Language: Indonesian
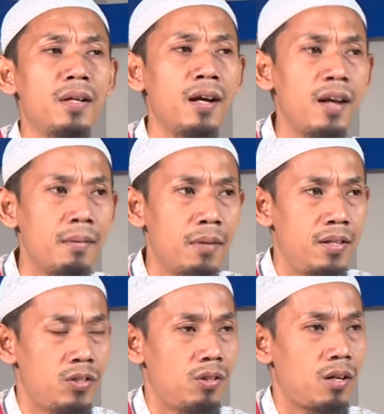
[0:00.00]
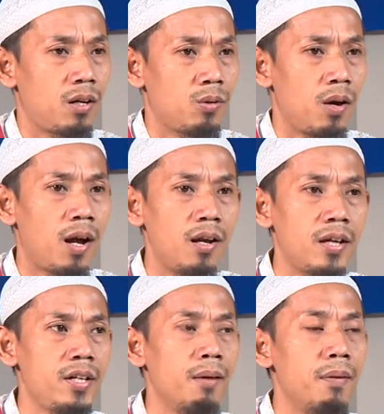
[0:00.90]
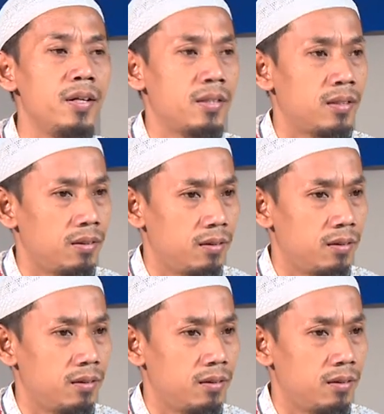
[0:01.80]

agama ini saudaraku, akhlak yang baik.